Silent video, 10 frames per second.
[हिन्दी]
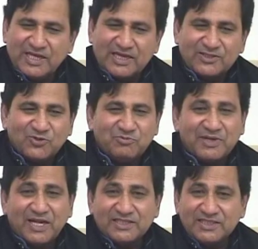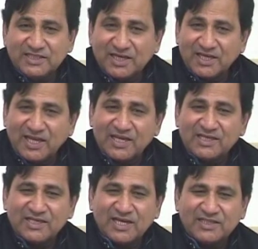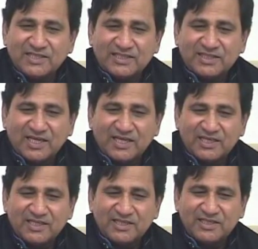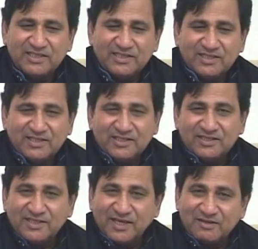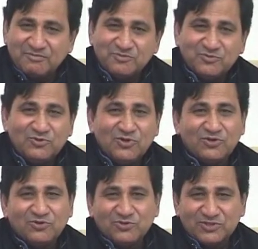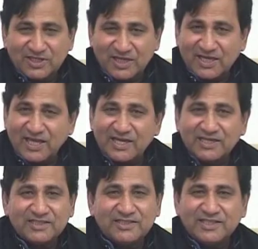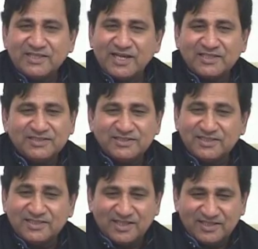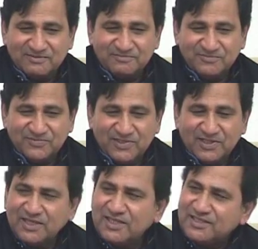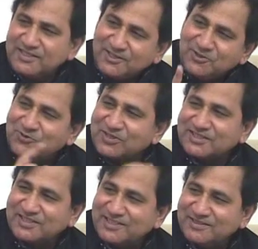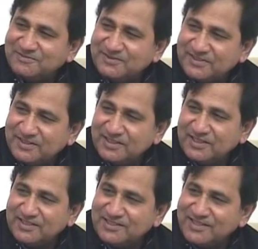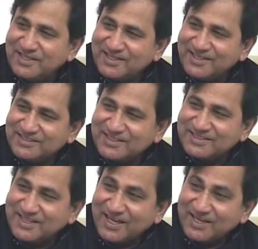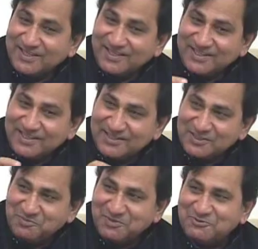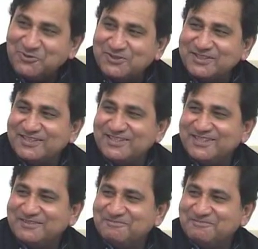ज़ात और बिरादरी का ख्याल रखा जाता है धर्म मूल और गोत्र का ख्याल रखते हैं राजनीतिक दल लेकिन ये क्यों रखते हैं इसलिए कि जनता इसी पर वोट देती